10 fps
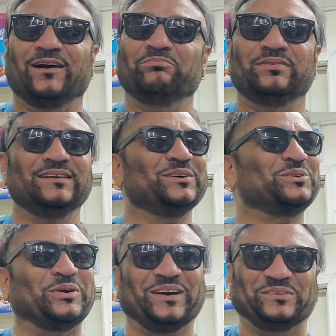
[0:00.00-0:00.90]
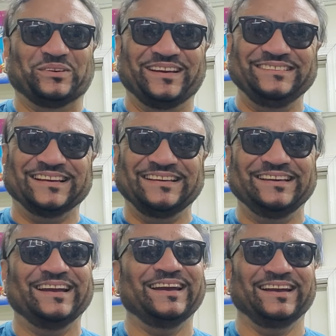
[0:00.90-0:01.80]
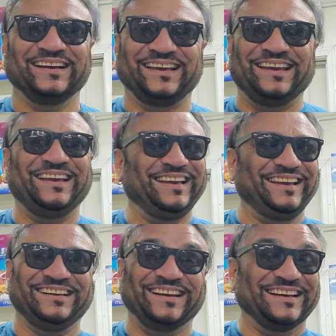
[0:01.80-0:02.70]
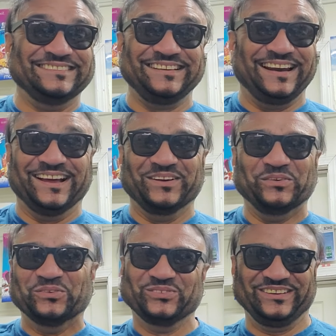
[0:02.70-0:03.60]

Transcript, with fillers: अपन को तो भाई चाहिए कि किसकी लगाऊं